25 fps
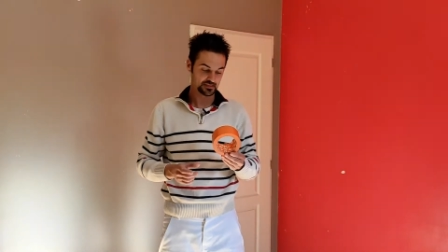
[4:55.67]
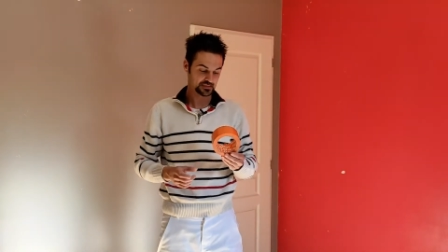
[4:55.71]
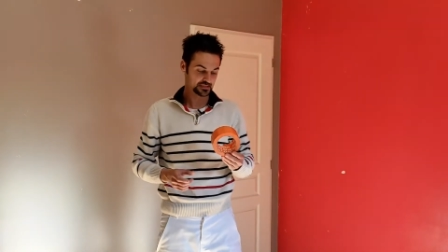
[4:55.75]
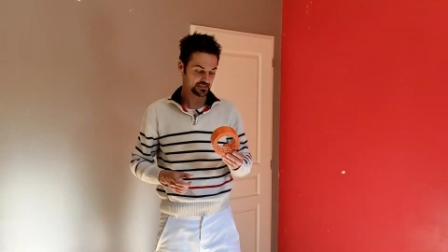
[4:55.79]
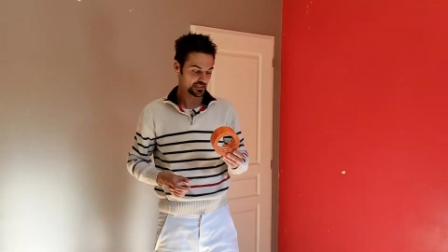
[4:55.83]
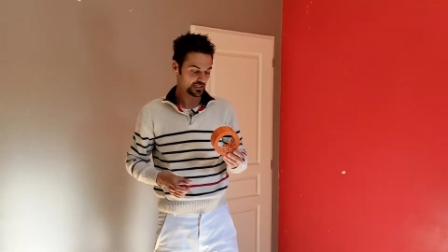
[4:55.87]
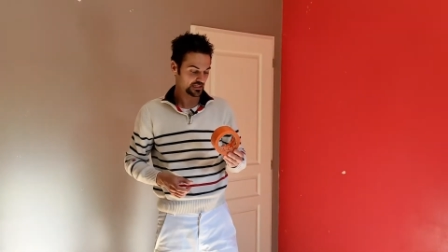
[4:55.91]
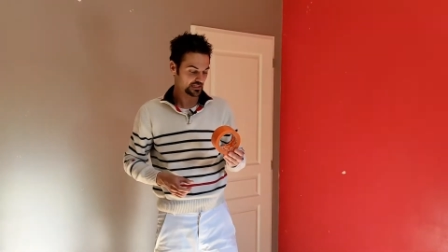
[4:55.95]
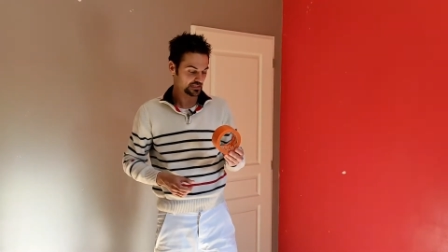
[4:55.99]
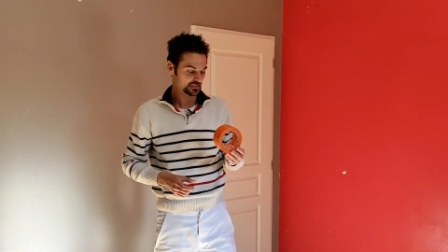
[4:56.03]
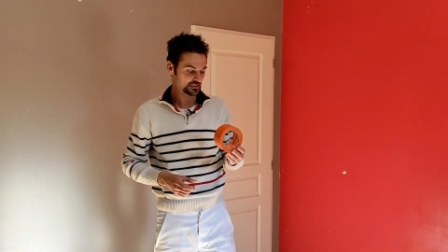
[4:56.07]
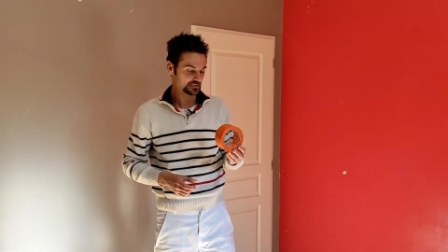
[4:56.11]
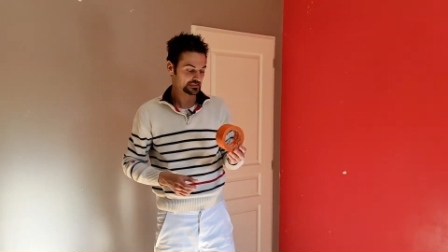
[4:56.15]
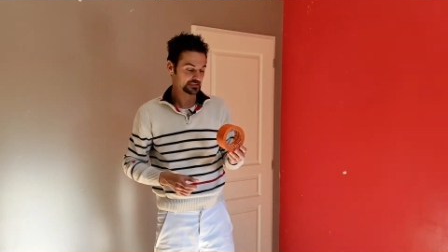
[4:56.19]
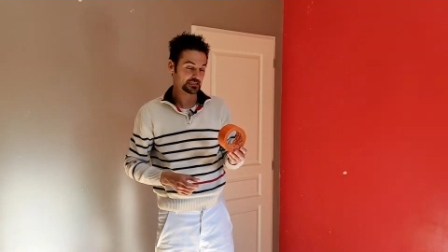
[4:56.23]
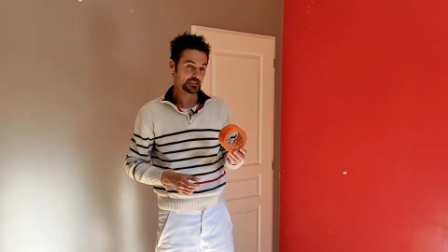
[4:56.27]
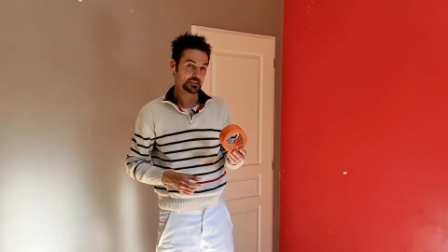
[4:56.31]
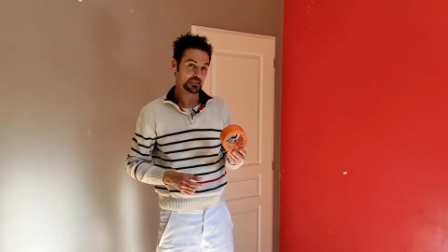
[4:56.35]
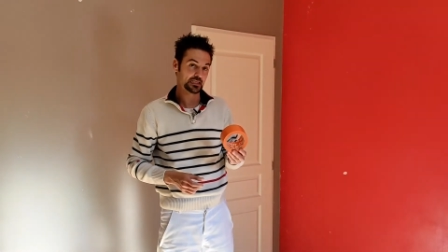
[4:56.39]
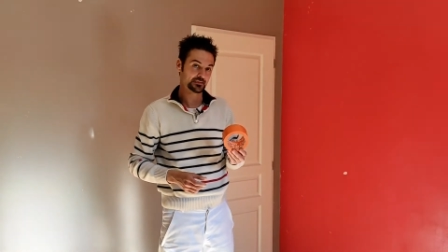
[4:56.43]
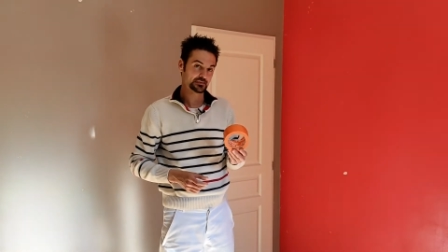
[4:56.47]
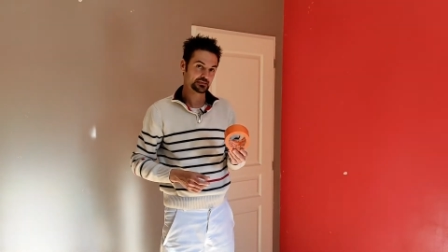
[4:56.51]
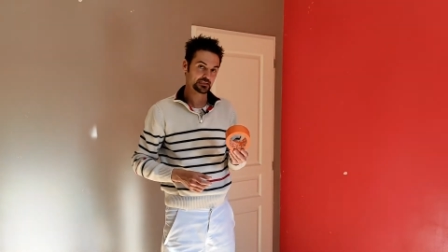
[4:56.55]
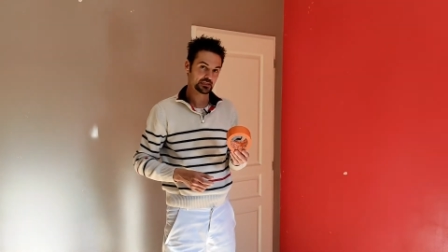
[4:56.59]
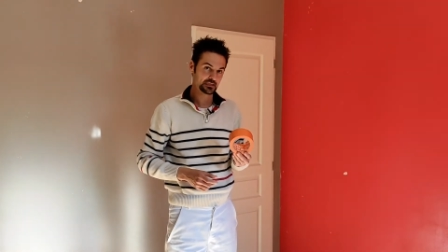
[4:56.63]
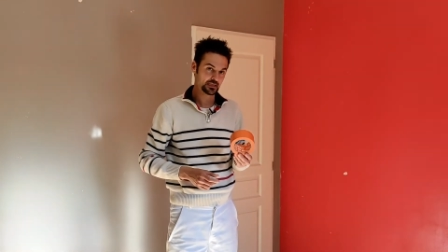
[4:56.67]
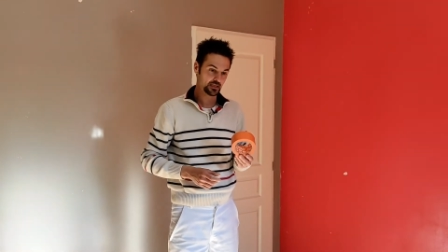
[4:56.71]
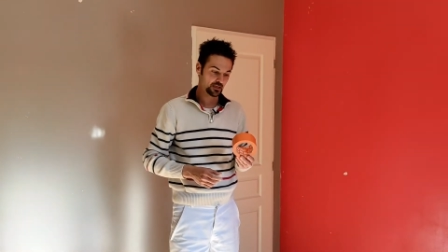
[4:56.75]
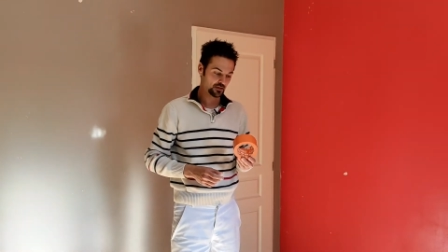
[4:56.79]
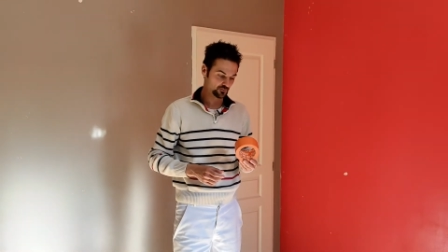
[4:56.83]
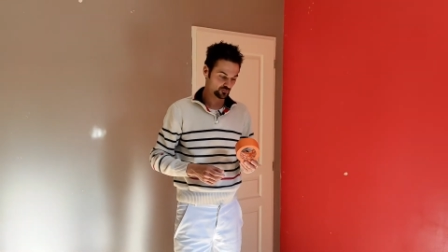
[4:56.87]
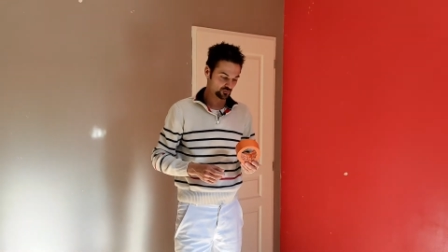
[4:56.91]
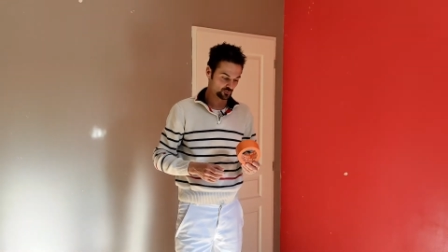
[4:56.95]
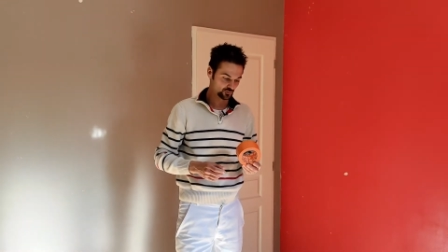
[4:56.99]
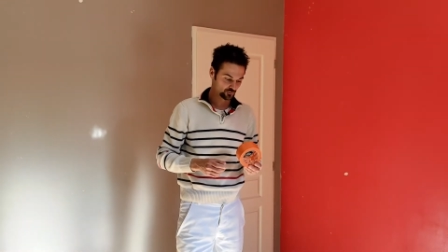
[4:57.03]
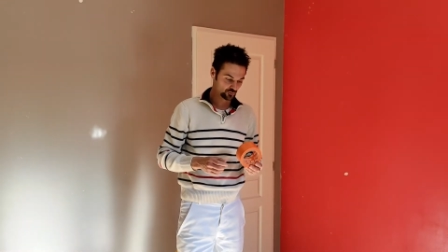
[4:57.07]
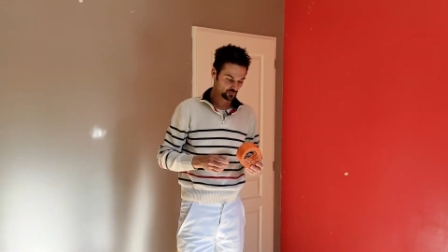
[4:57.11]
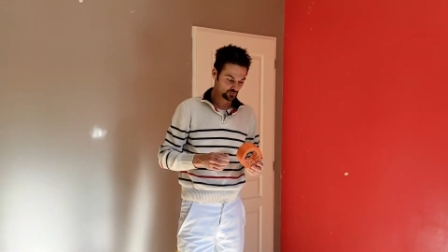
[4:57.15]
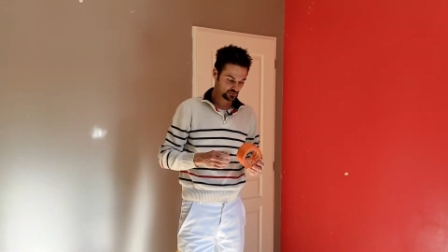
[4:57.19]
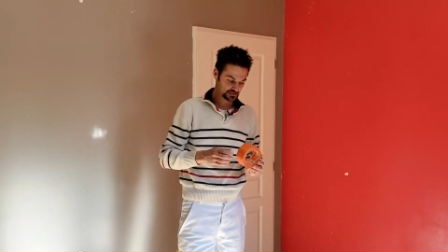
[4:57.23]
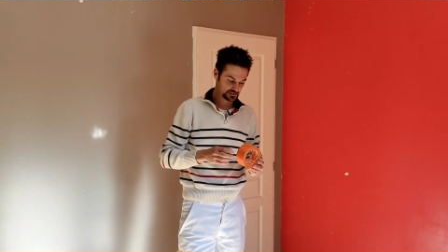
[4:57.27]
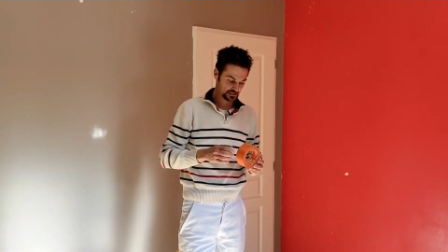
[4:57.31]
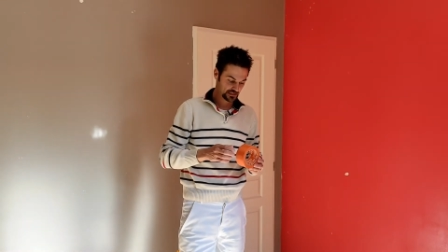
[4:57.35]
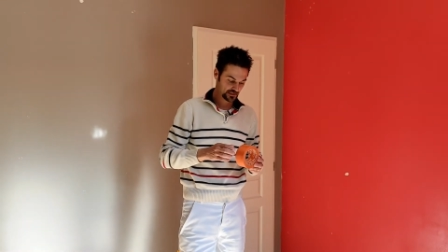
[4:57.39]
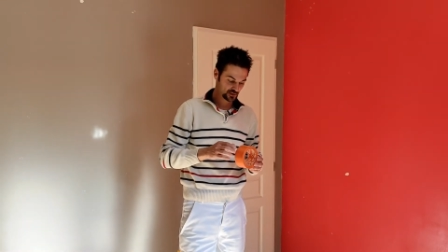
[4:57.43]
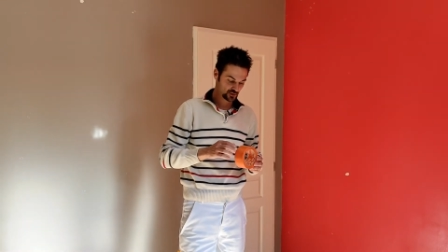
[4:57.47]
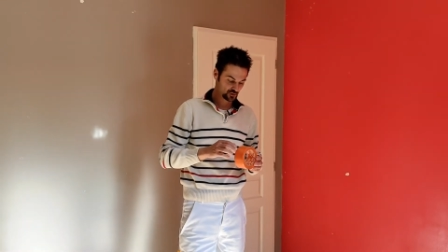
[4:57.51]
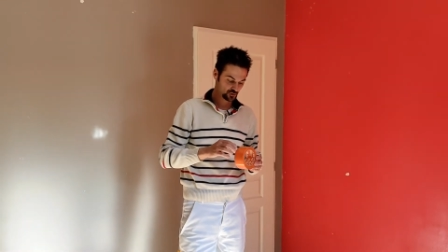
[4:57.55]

ça, c'est la T42, c'est un